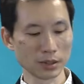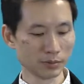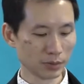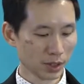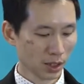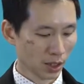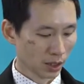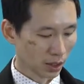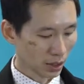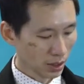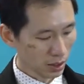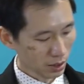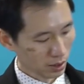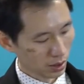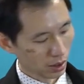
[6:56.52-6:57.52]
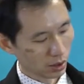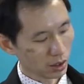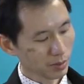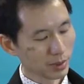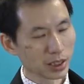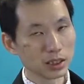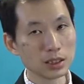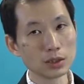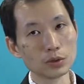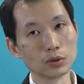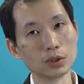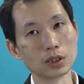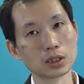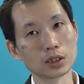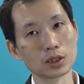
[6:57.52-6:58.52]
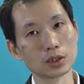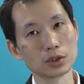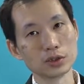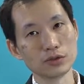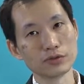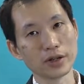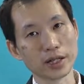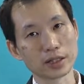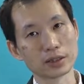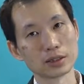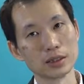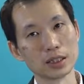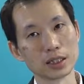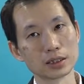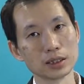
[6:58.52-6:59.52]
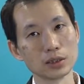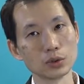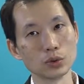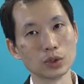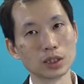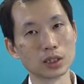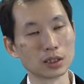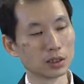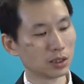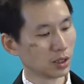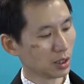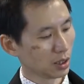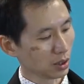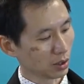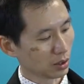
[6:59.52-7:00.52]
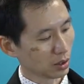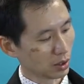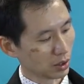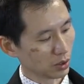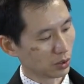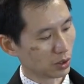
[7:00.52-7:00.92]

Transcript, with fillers: รับ คราวนี้เราก็จะมาที่ตัว control flag นะฮะที่ตัวคอนโทร